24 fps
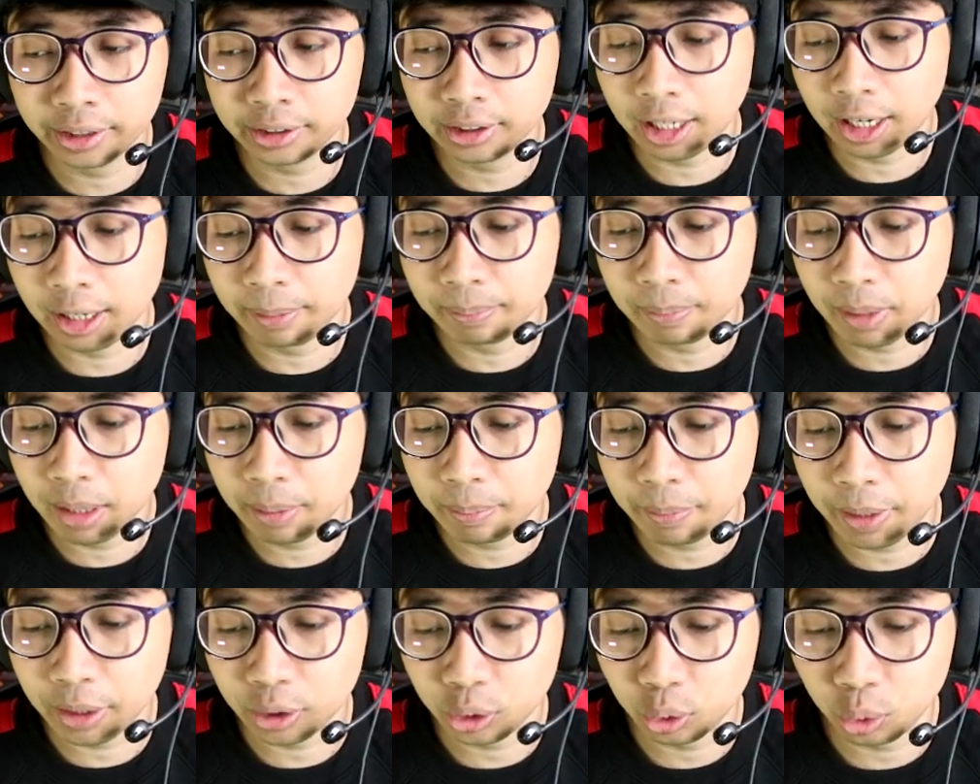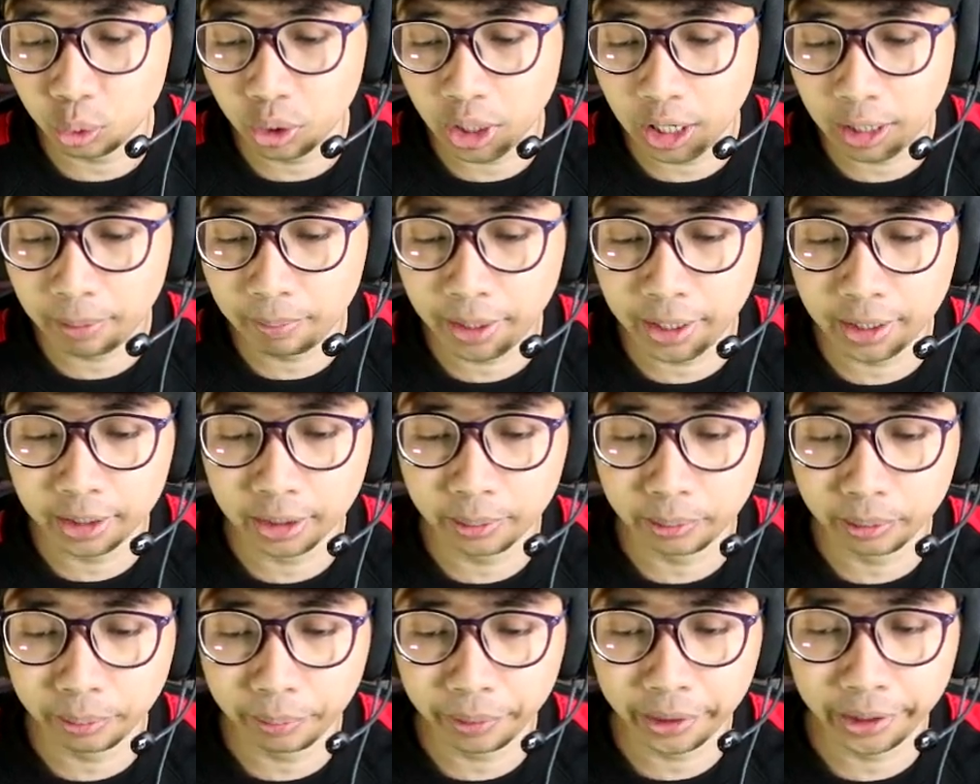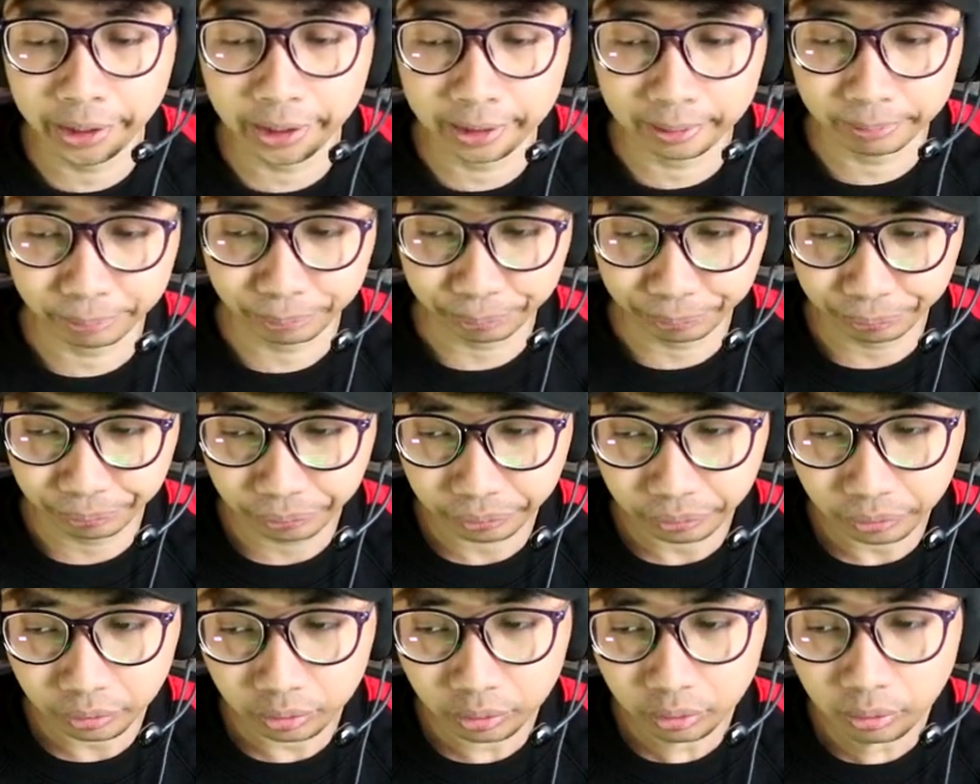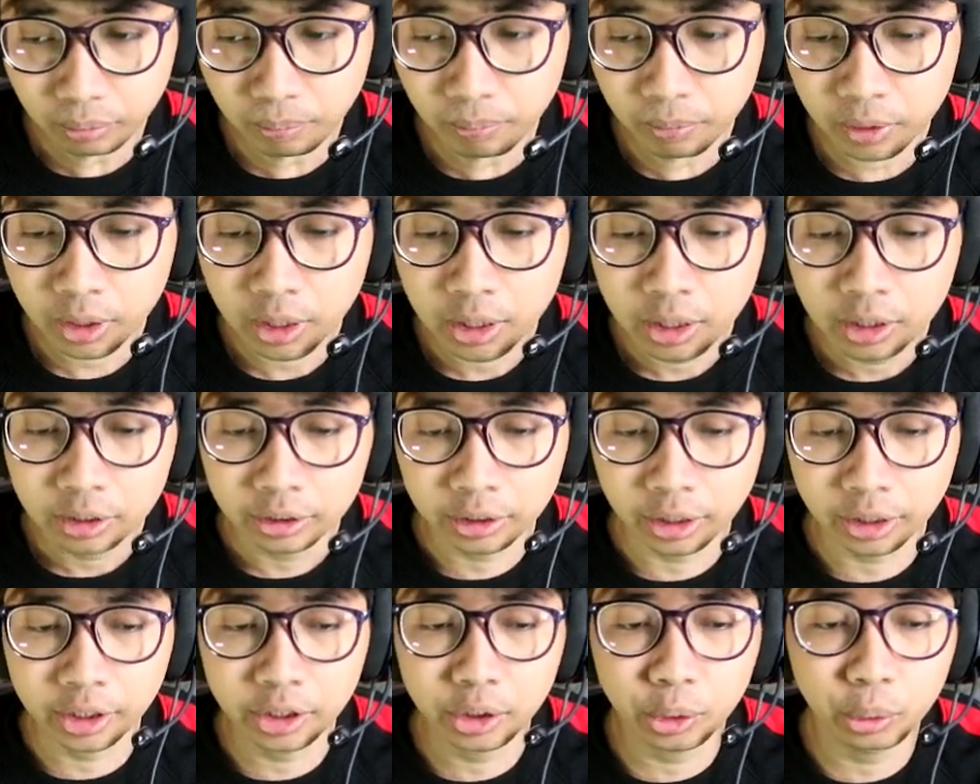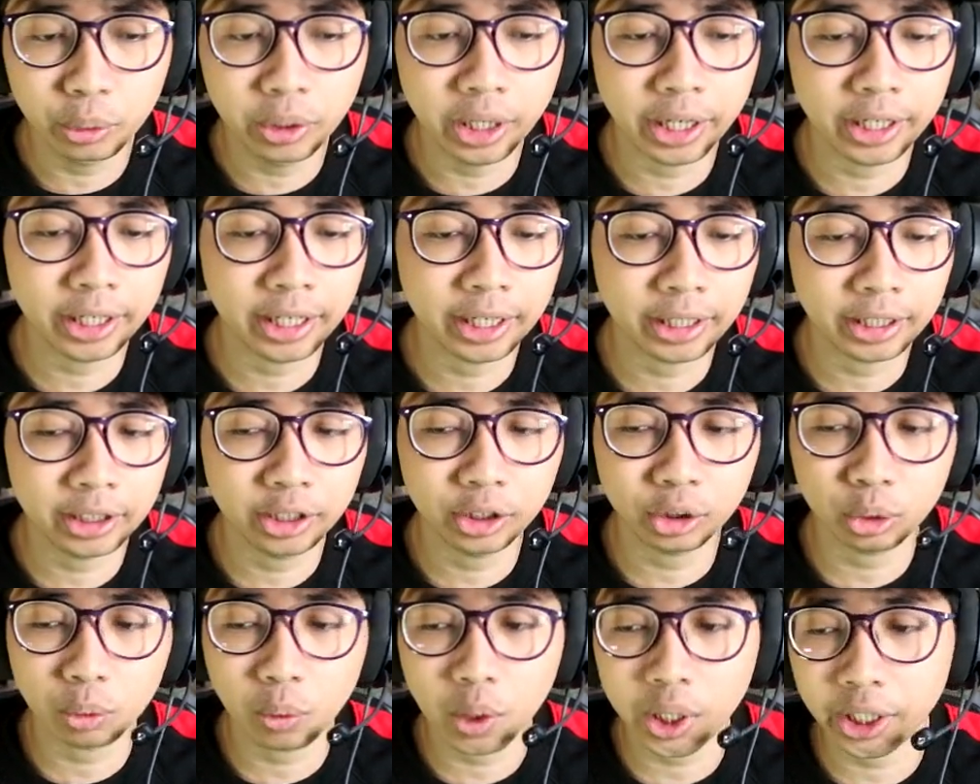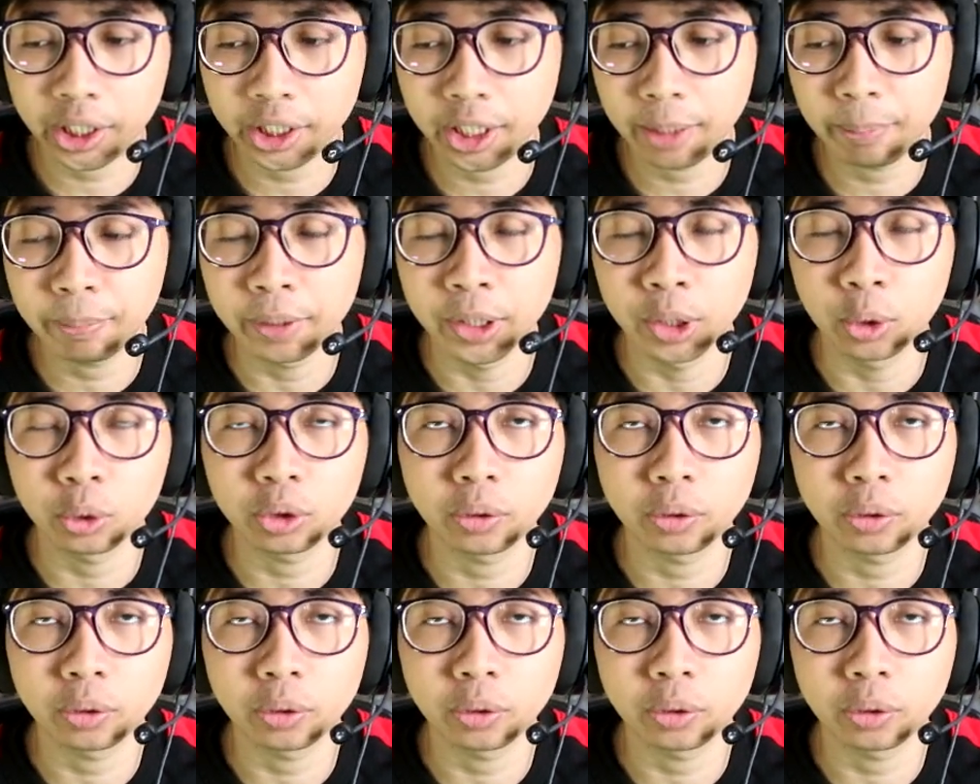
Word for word: sama Matsuyama ya teman-teman ya. Jadi Yuga yang ini tuh warnanya biru